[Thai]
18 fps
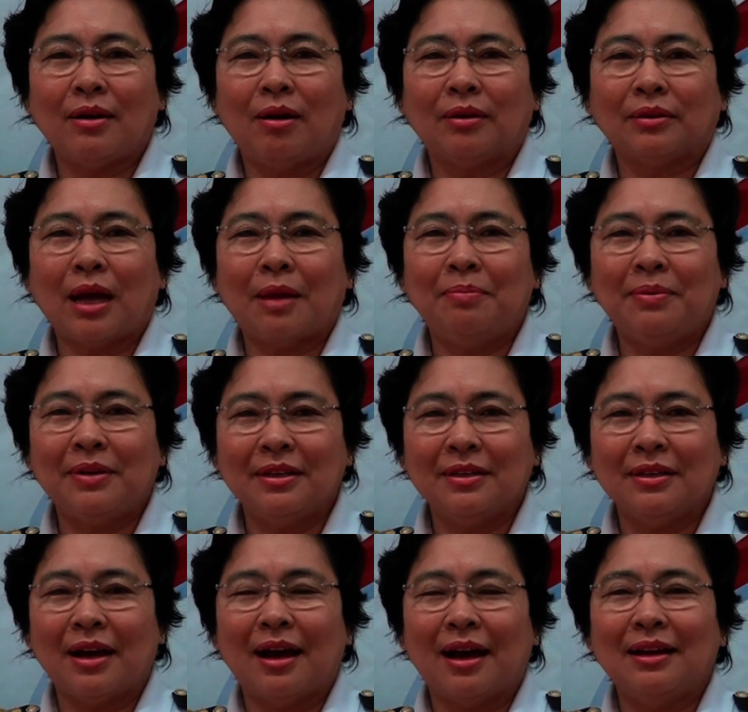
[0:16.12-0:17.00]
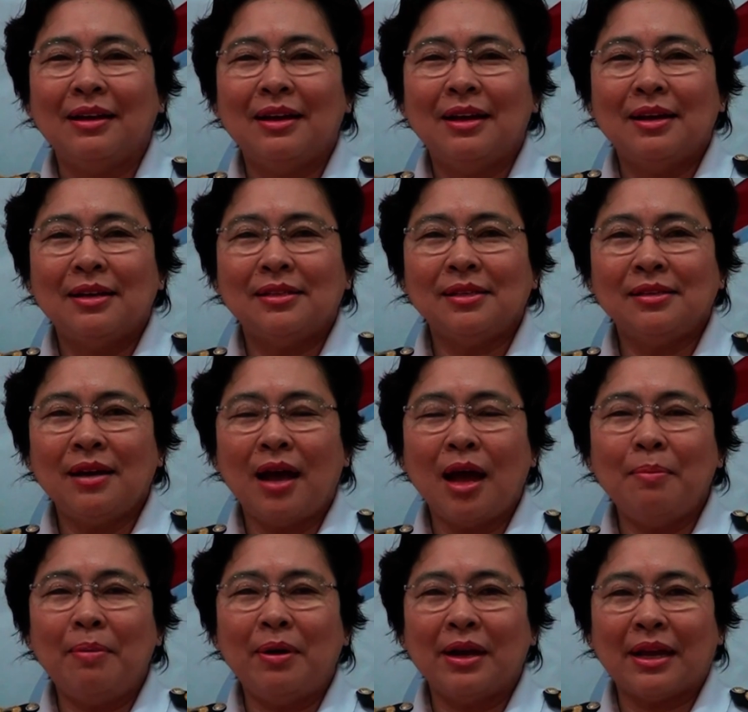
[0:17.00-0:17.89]
กองทัพเรือ ซึ่ง
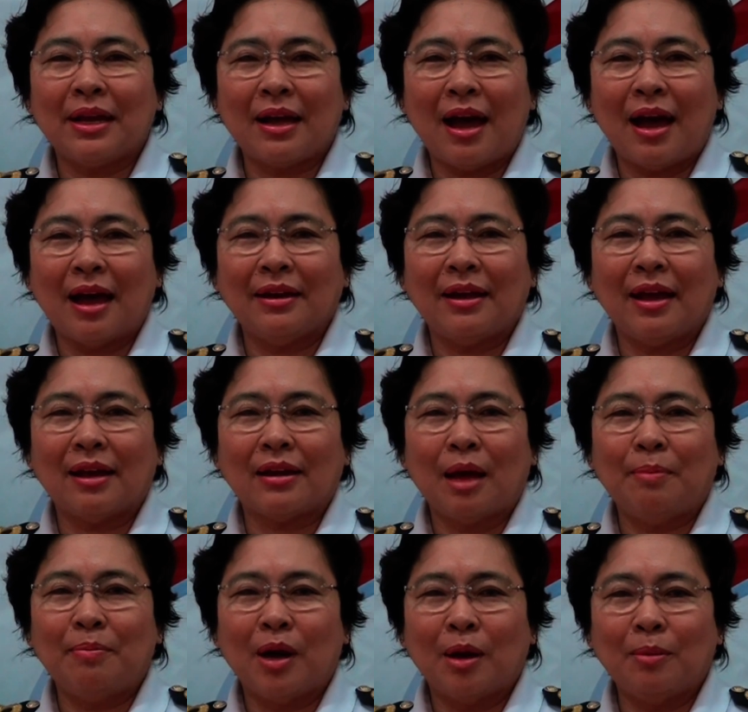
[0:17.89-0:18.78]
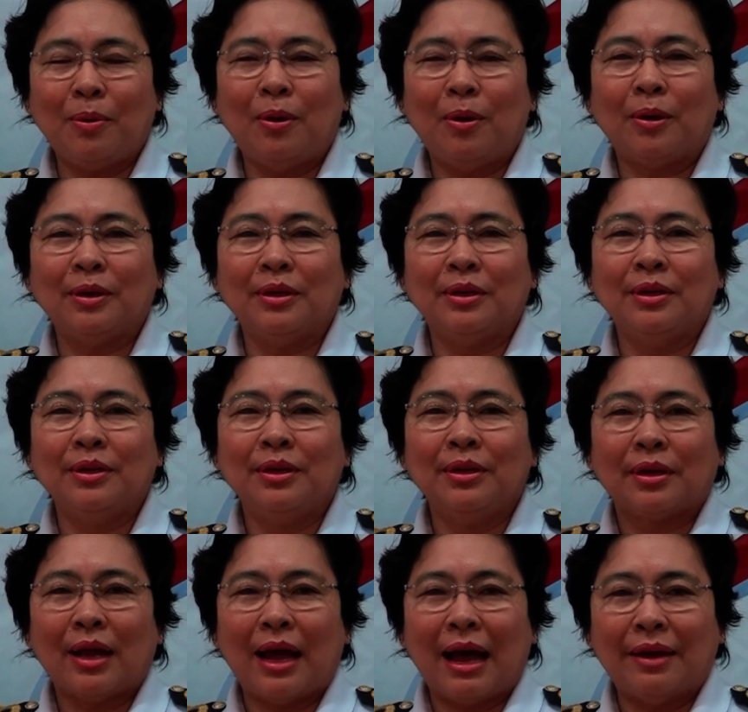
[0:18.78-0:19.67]
ให้บริการแก่กำลังพล
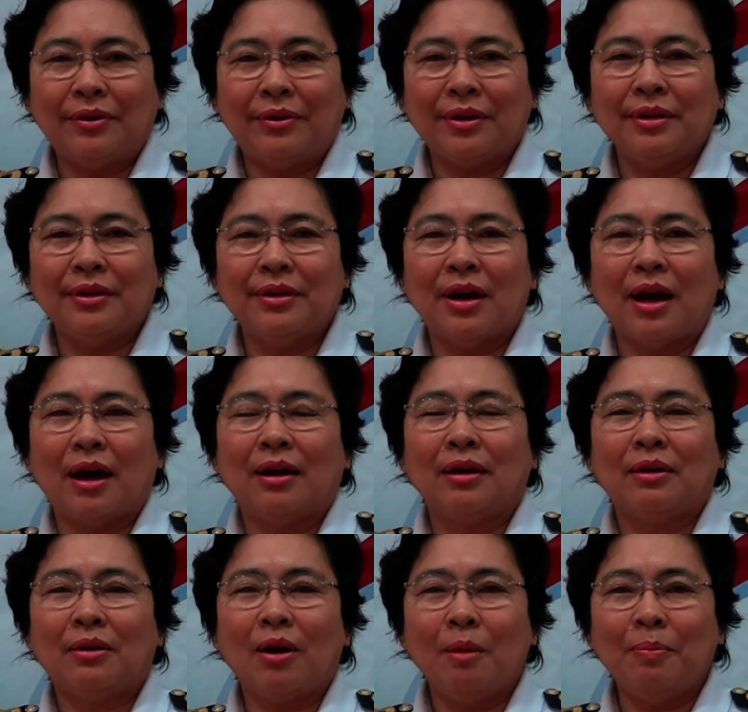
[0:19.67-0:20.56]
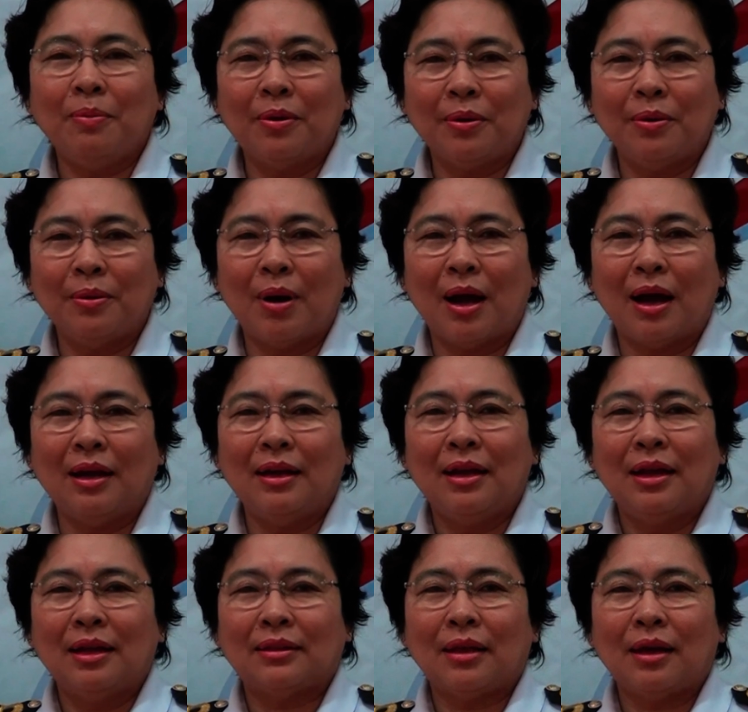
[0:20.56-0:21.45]
ทหารเรือ ครอบครัว
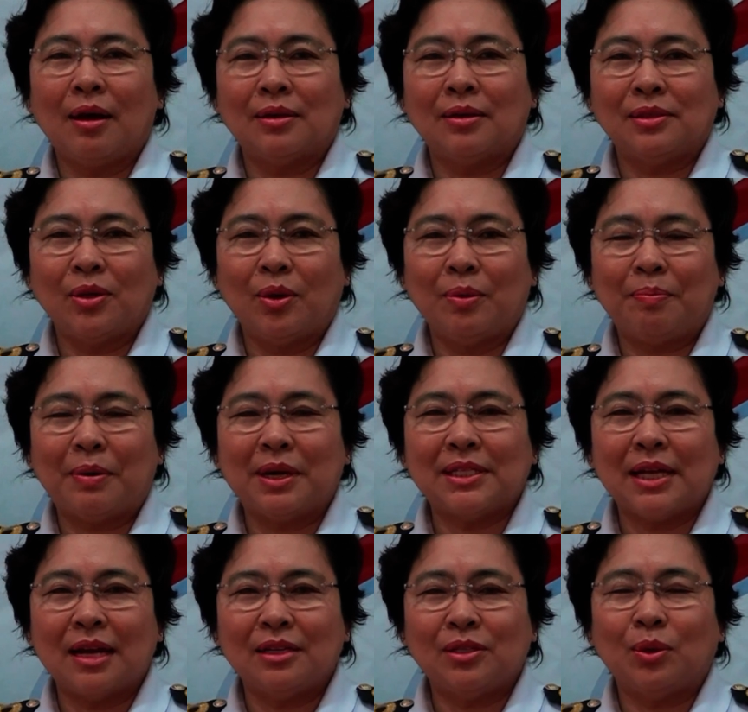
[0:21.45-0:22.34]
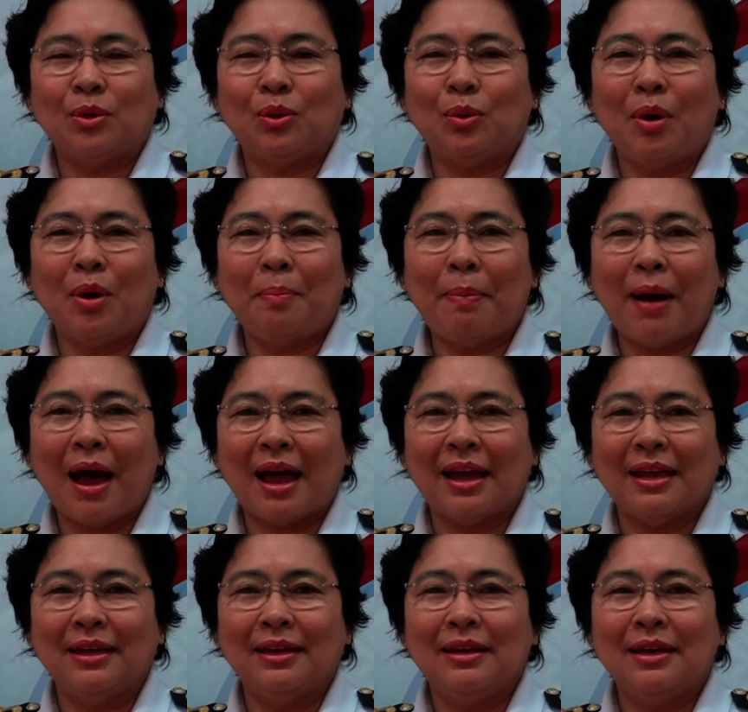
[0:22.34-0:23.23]
ตลอดจนประชาชนทั่วไป
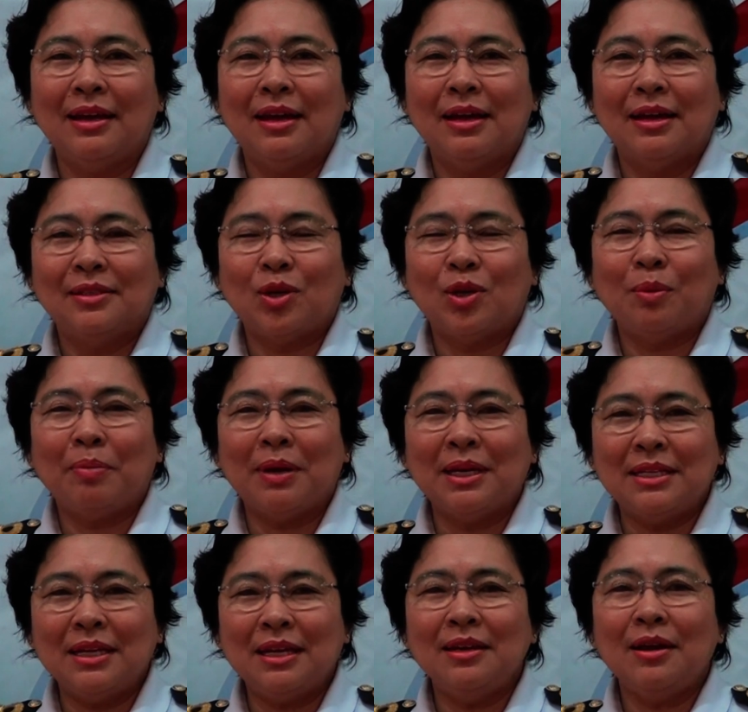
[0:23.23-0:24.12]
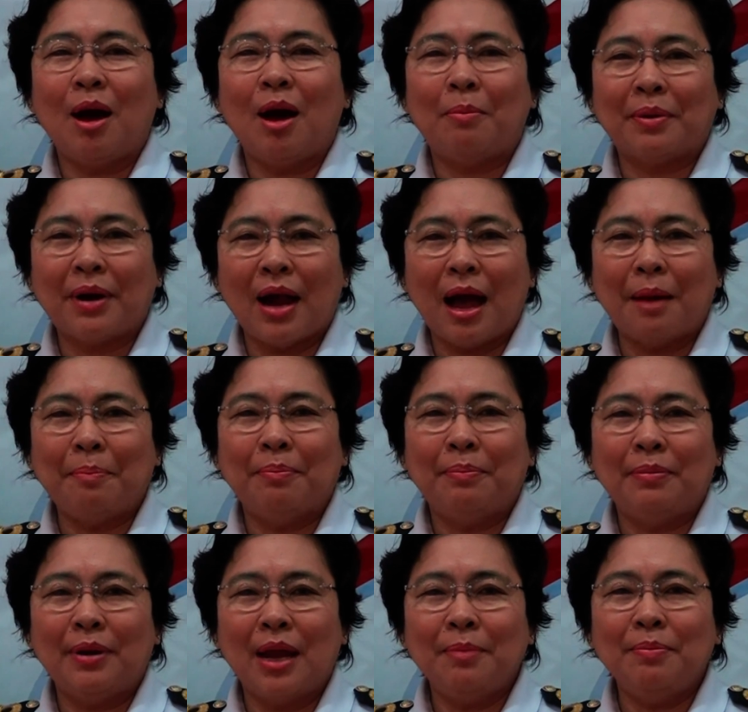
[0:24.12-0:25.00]
จนเป็นที่ยอมรับ
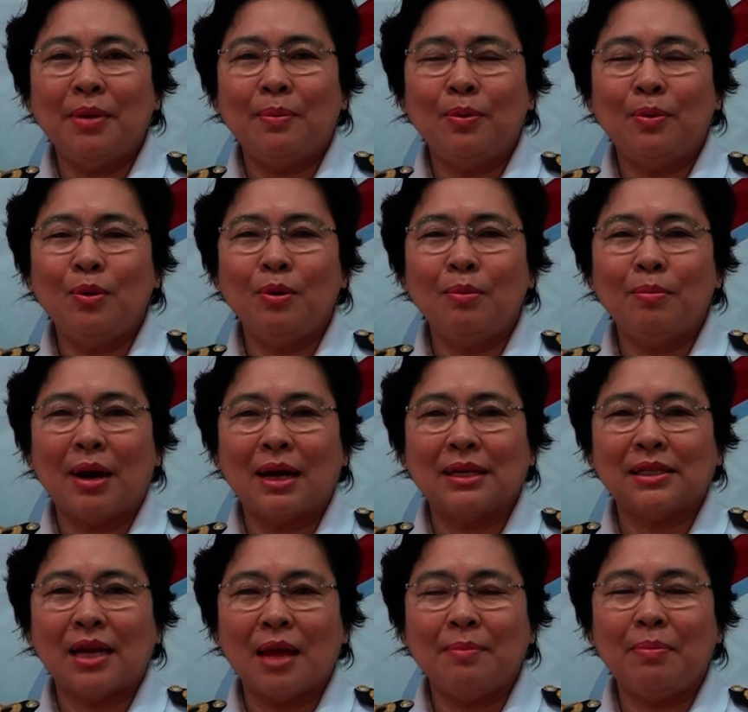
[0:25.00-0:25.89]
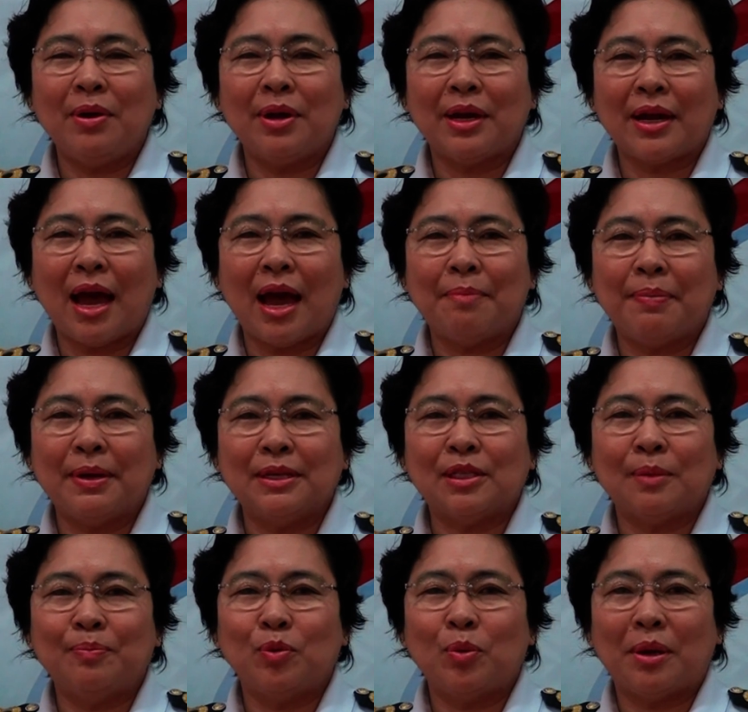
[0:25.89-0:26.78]
และมีผู้มาใช้บริการเป็น
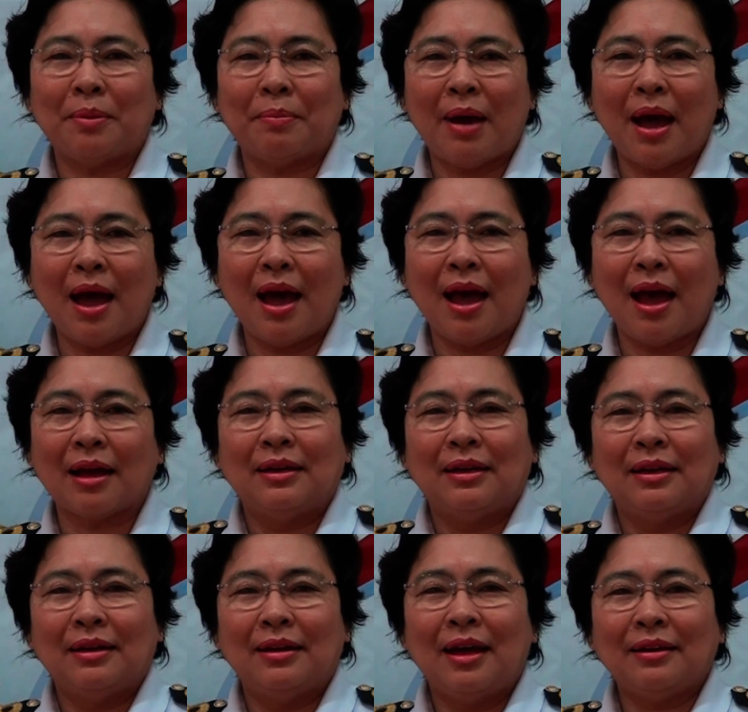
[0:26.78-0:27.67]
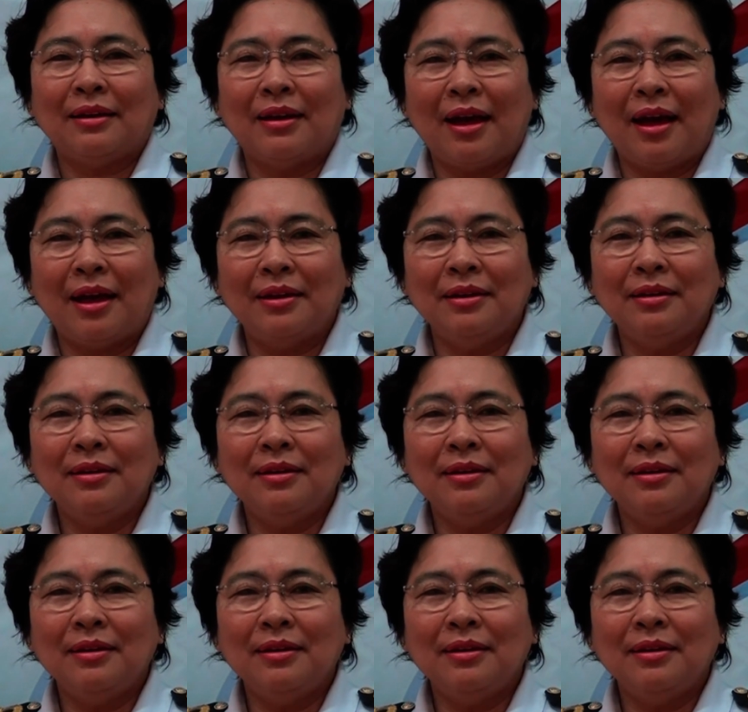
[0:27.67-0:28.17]
จำนวนมาก ดังนั้น